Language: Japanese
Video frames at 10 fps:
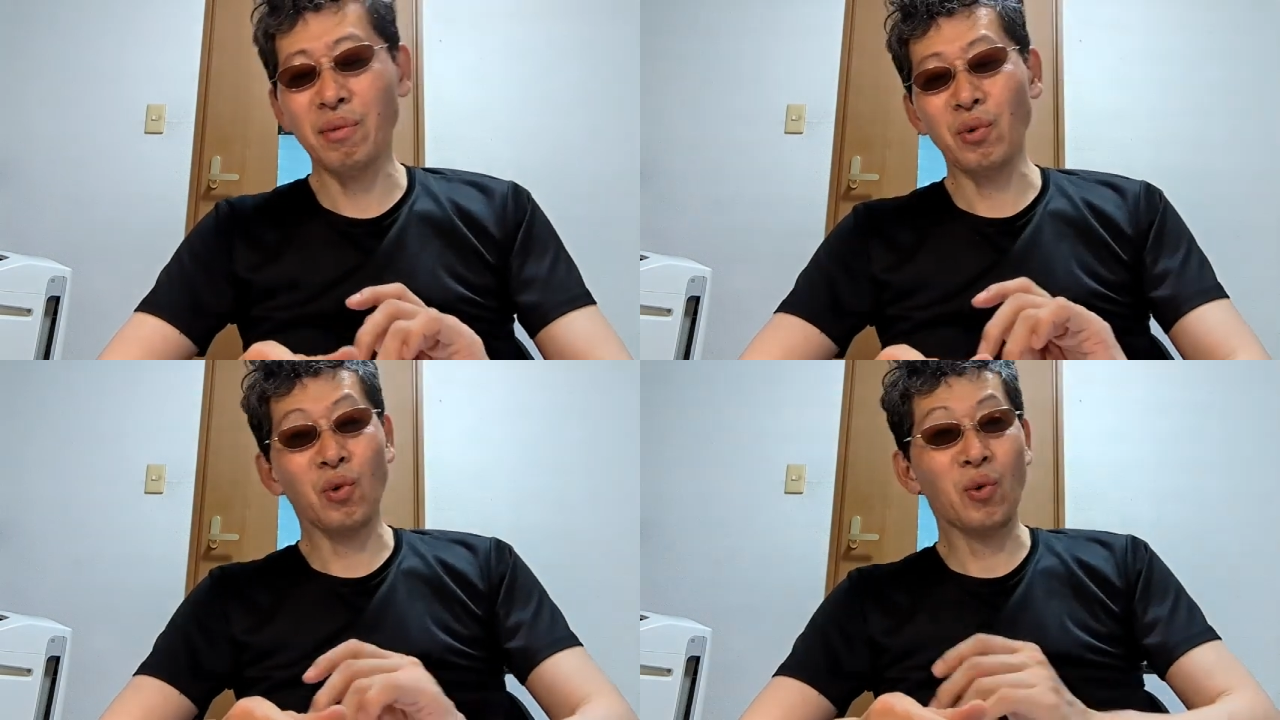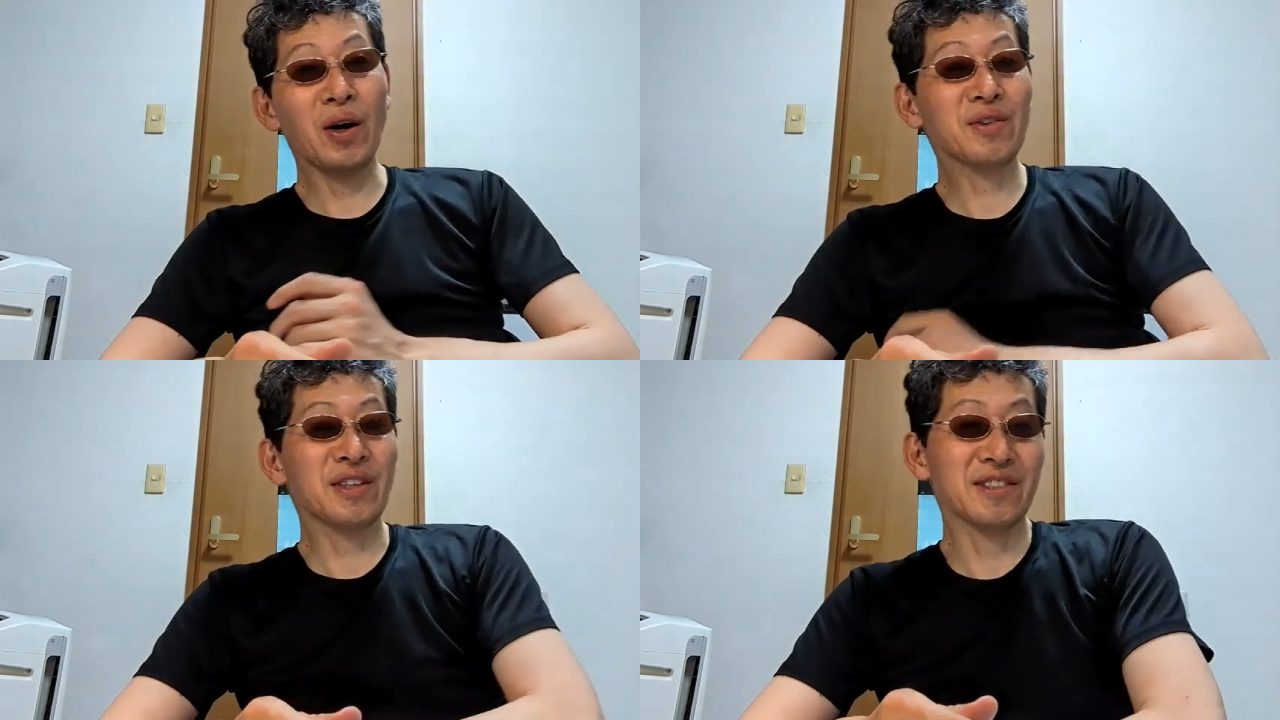もう
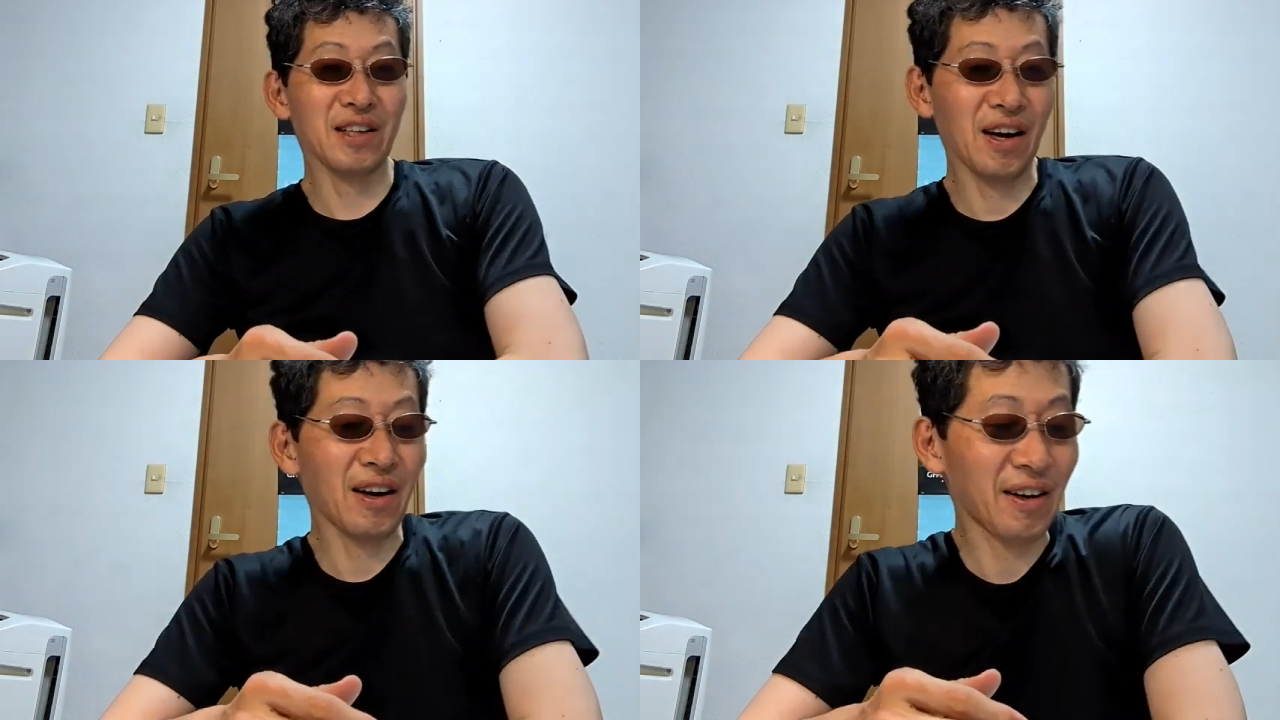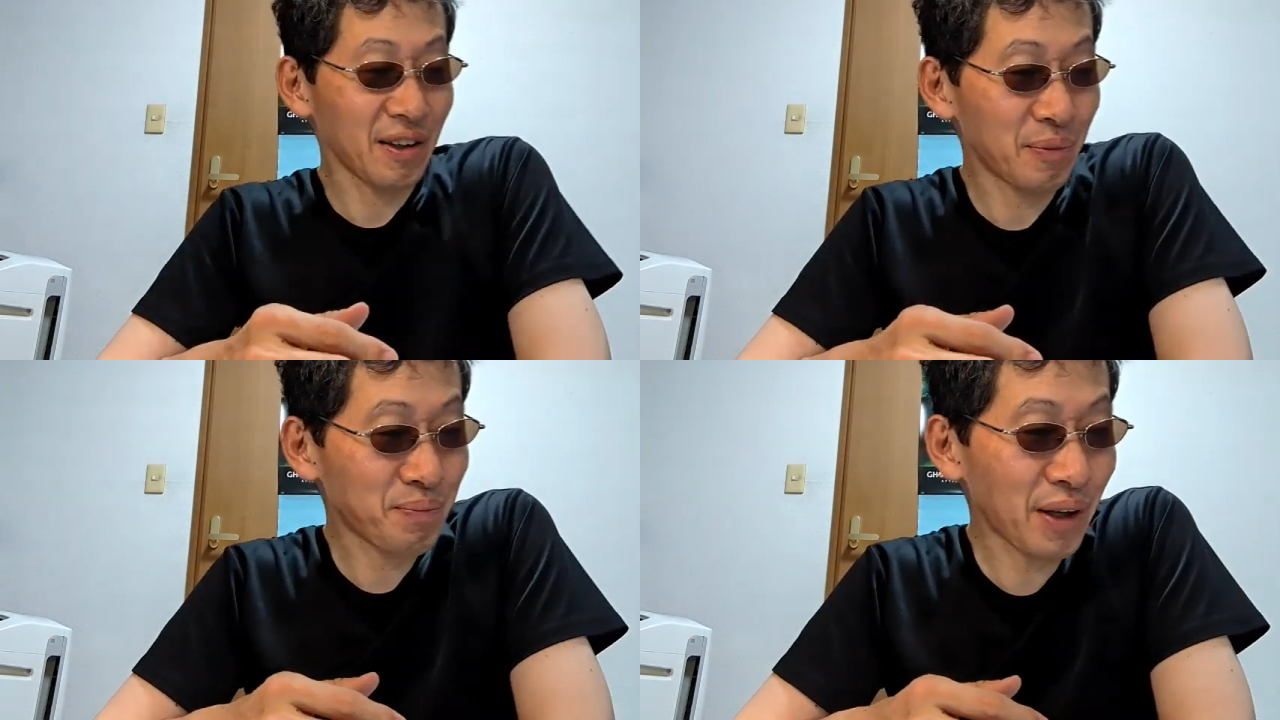怖くてさ、
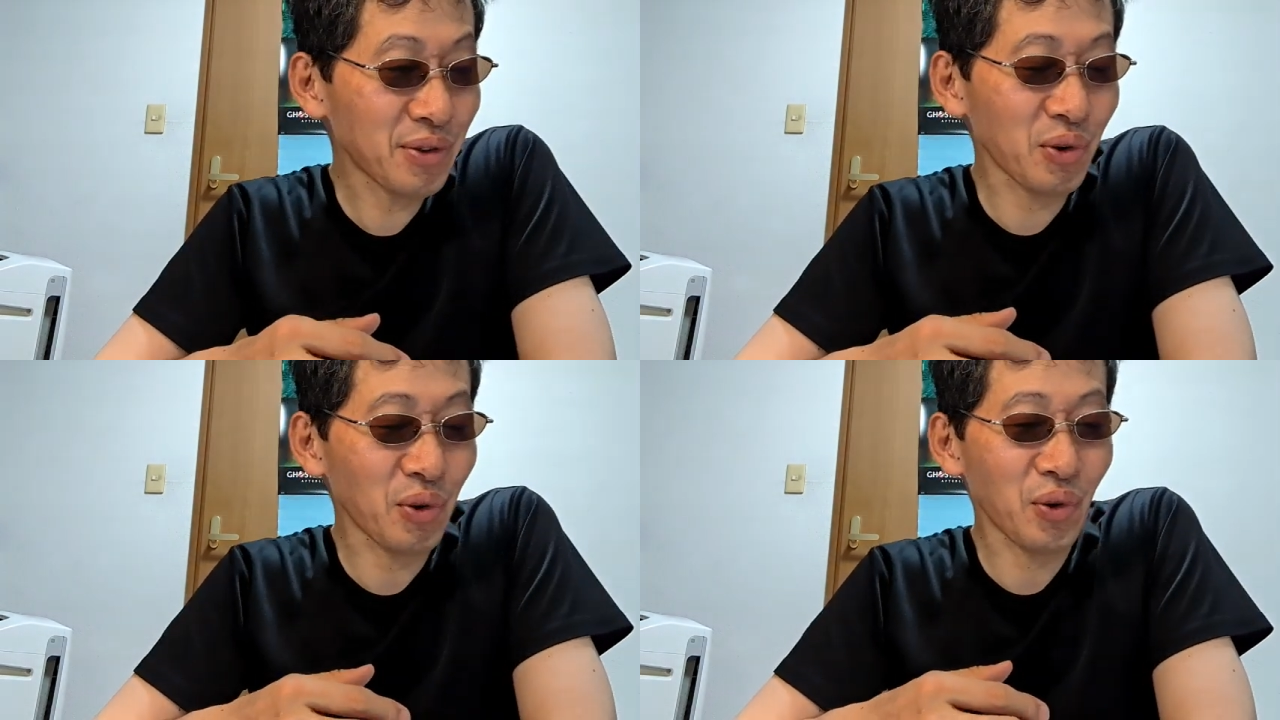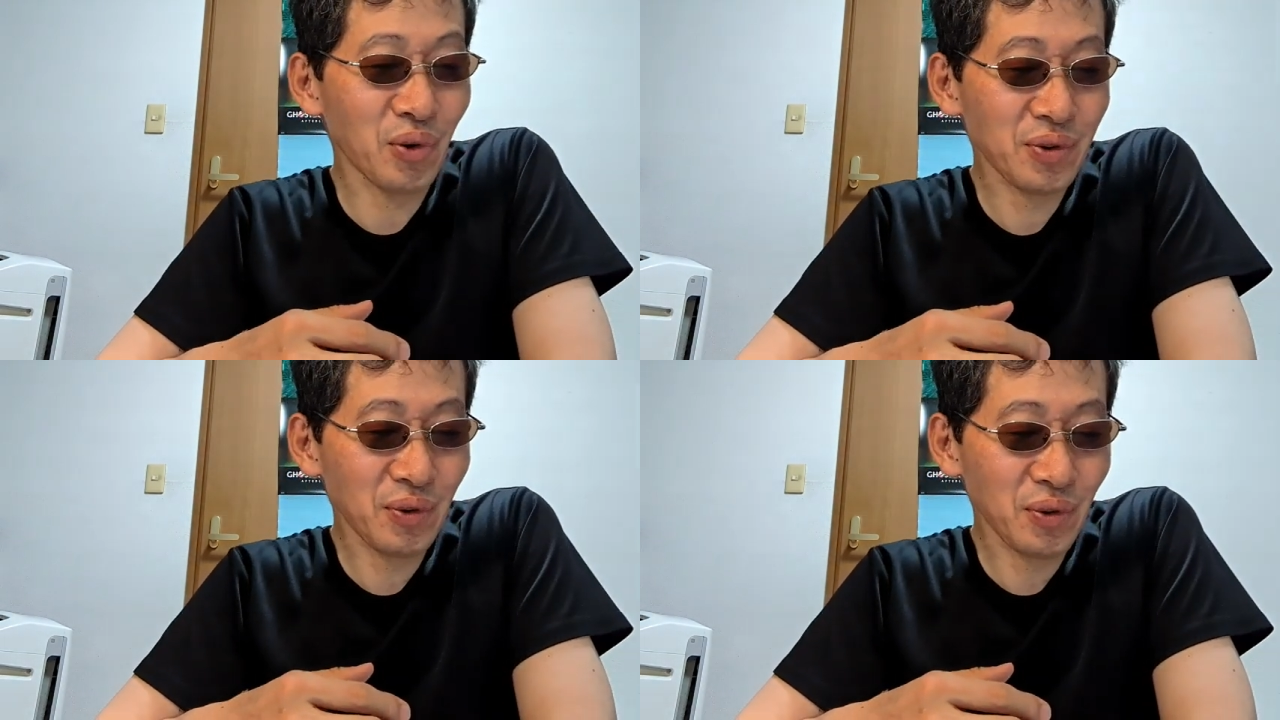一般
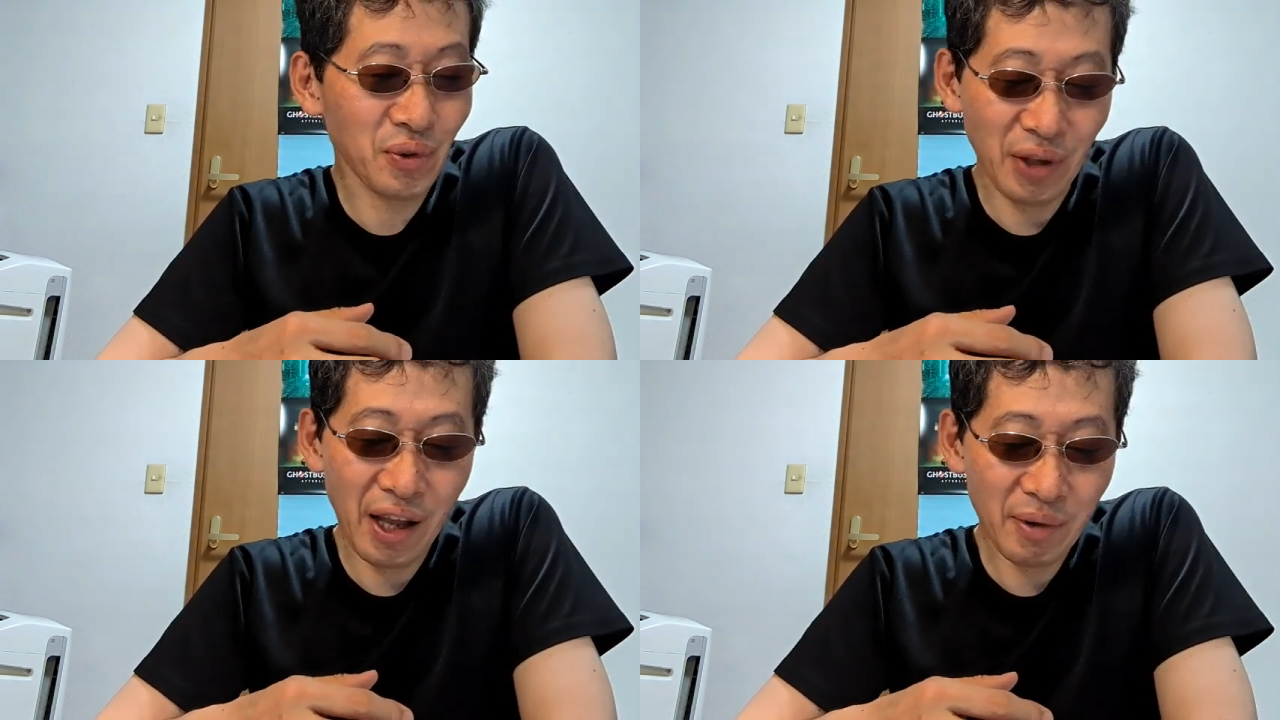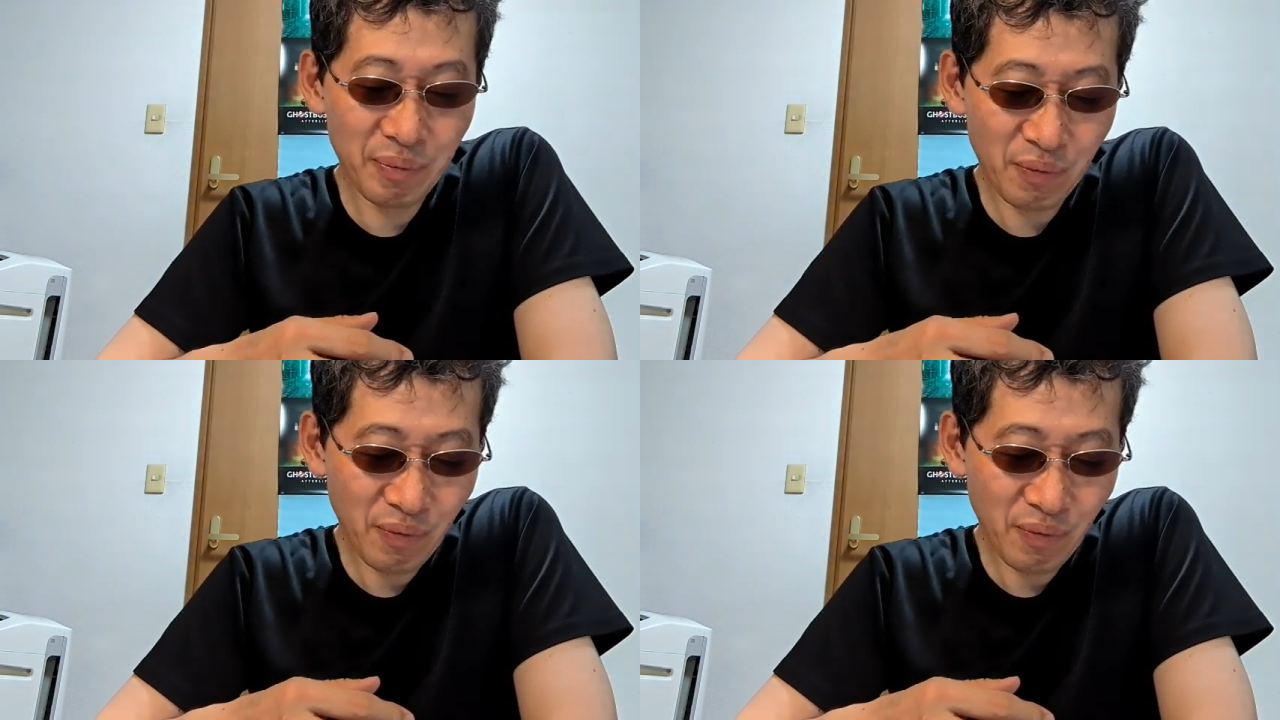道をね、